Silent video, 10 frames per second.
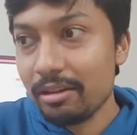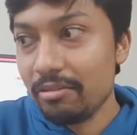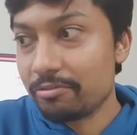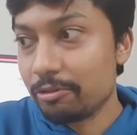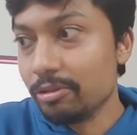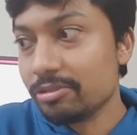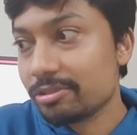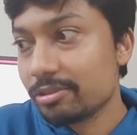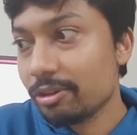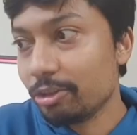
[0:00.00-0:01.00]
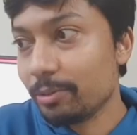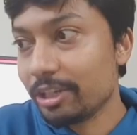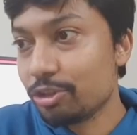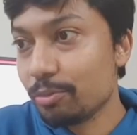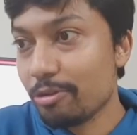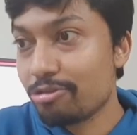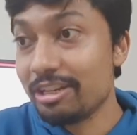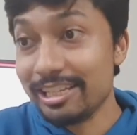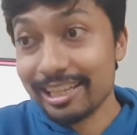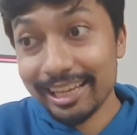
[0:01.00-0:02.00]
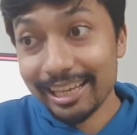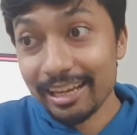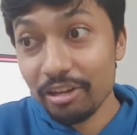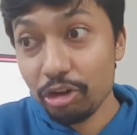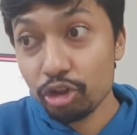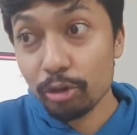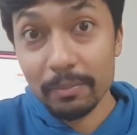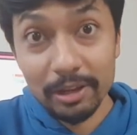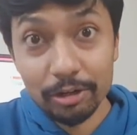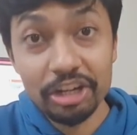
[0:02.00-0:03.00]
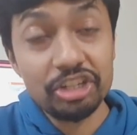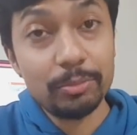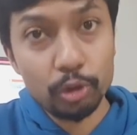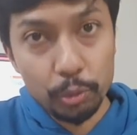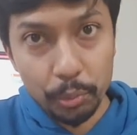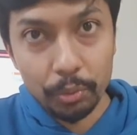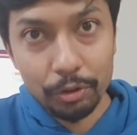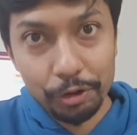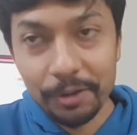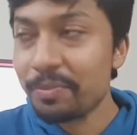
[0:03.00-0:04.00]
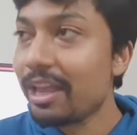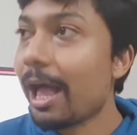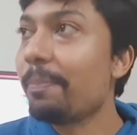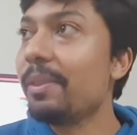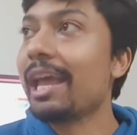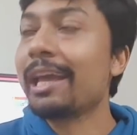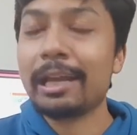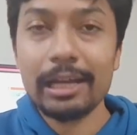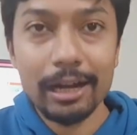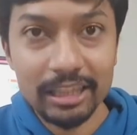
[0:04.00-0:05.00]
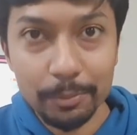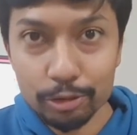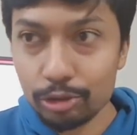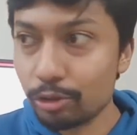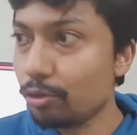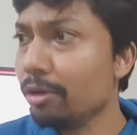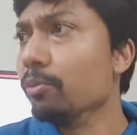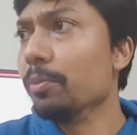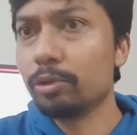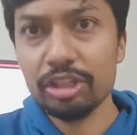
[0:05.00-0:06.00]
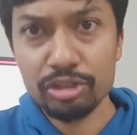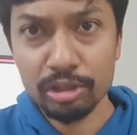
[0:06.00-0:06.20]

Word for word: অফকোর্স হয়তো বা কিছু মানুষ নিজে থেকে সময় বের করে নিজের মতো উপভোগ করে আপনি একা একা হাঁটতে পছন্দ করেন বই পড়তে